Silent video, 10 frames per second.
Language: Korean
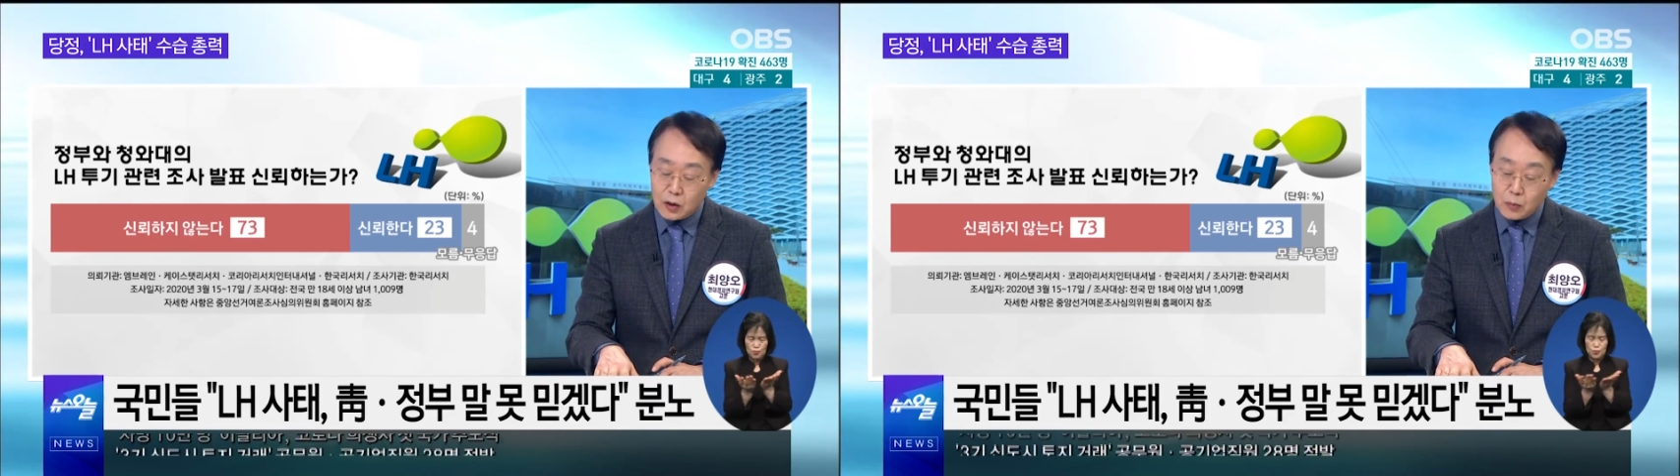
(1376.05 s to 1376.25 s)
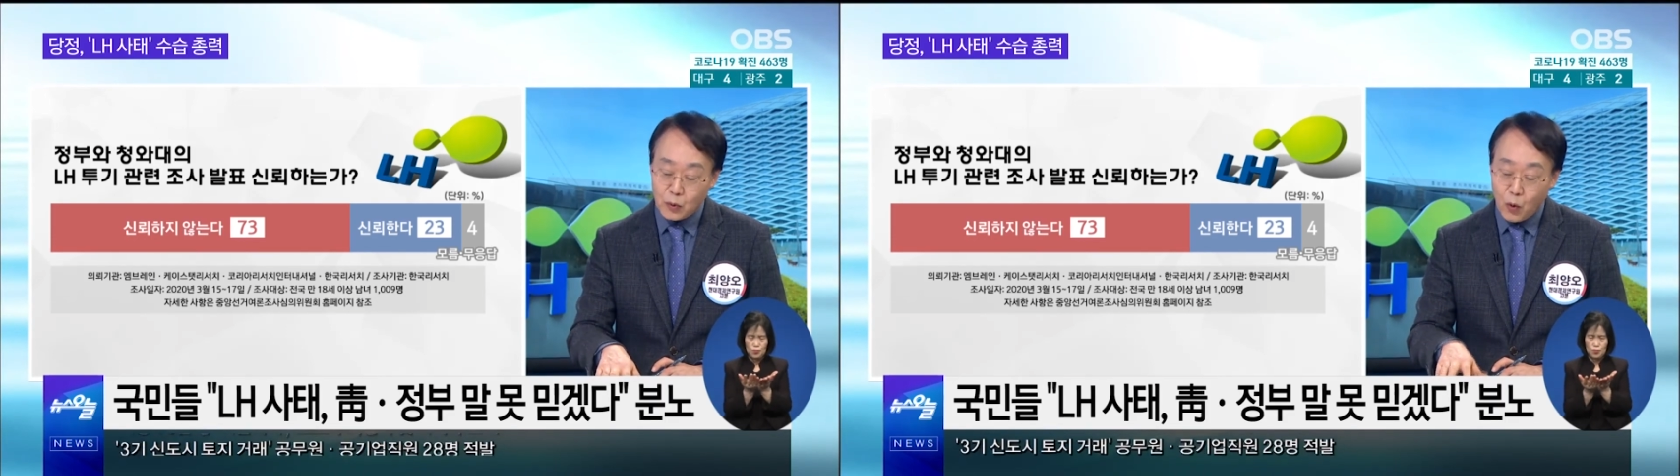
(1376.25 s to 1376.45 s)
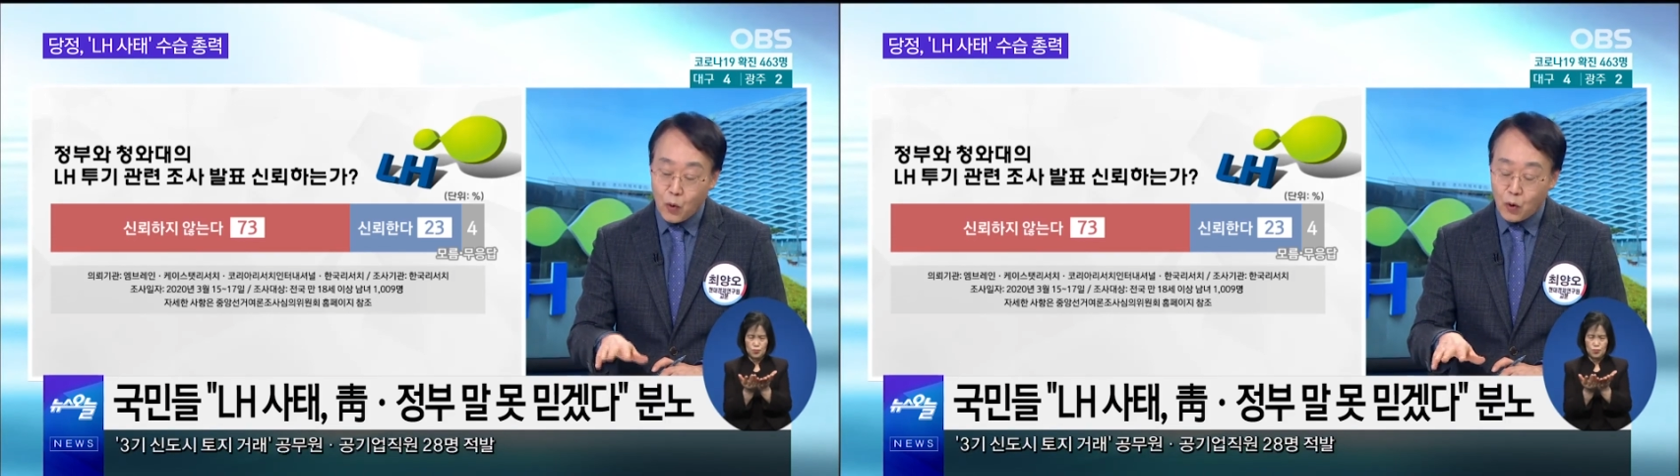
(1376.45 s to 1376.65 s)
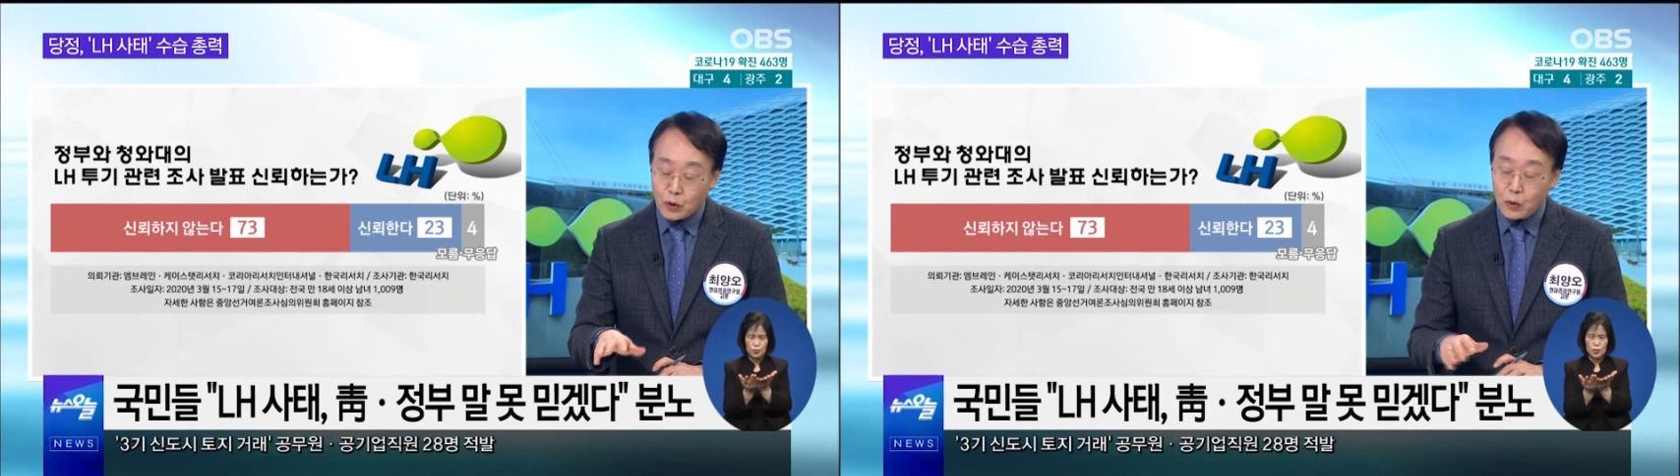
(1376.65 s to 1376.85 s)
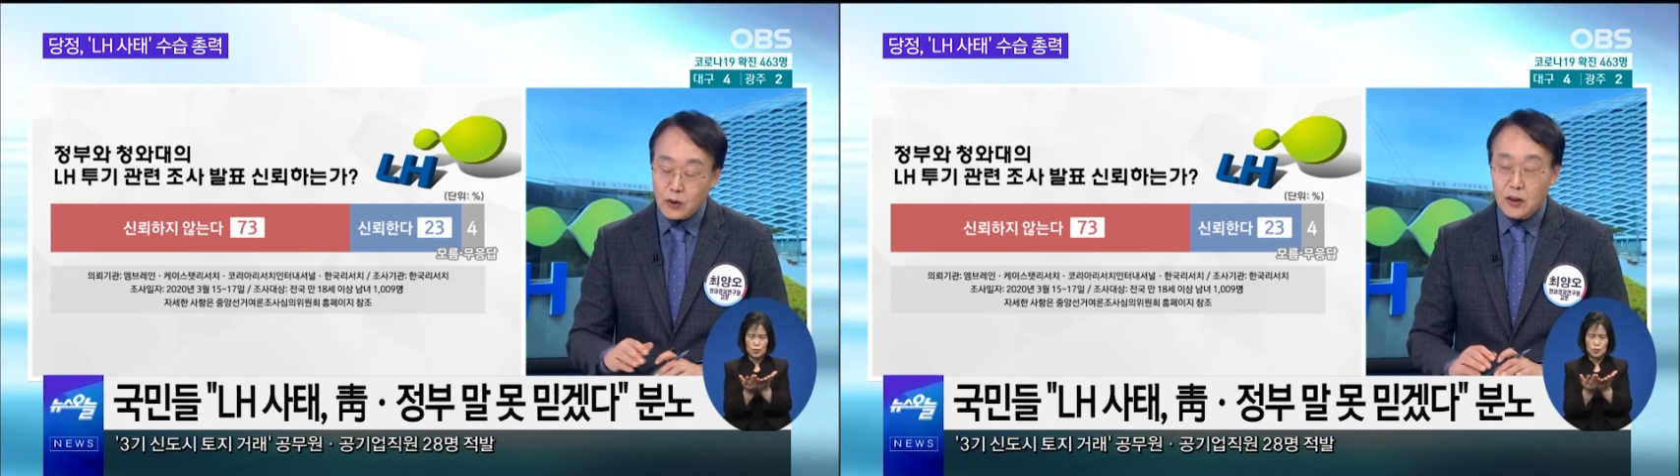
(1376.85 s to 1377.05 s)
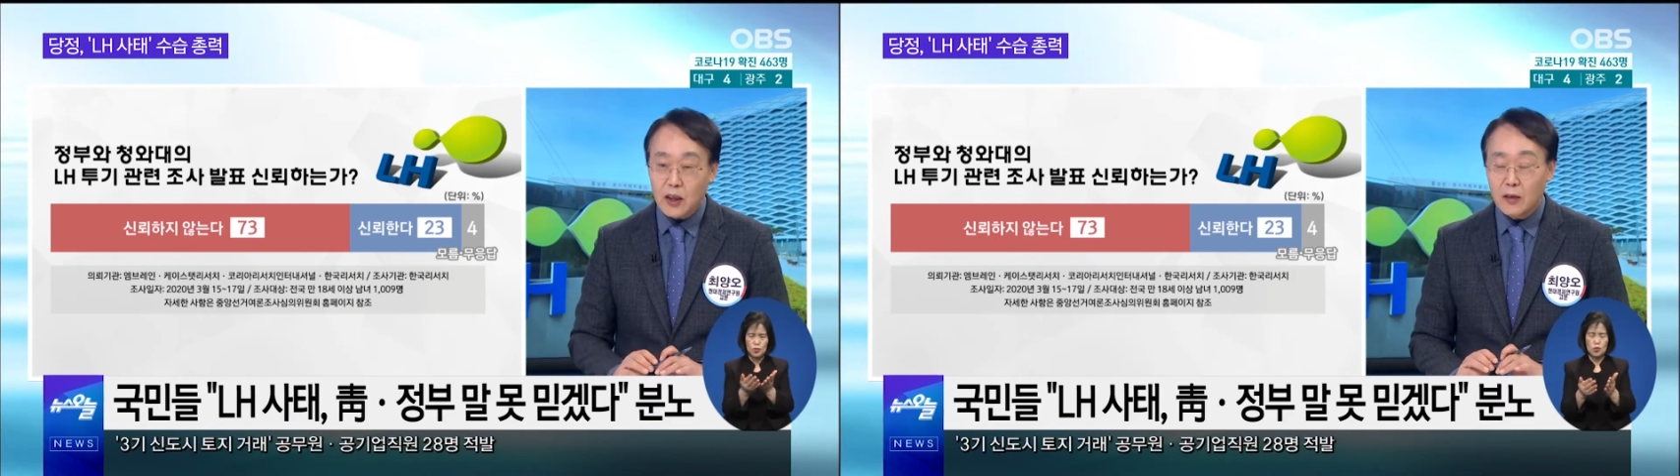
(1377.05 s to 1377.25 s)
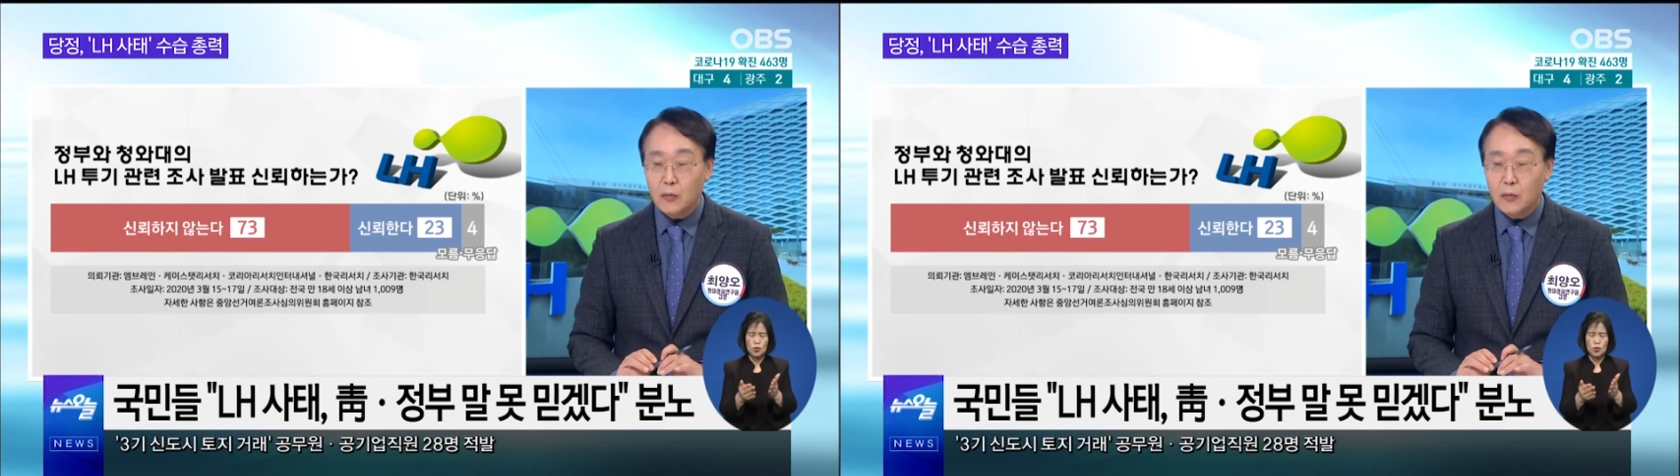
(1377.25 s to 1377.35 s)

뭐 공공 토지제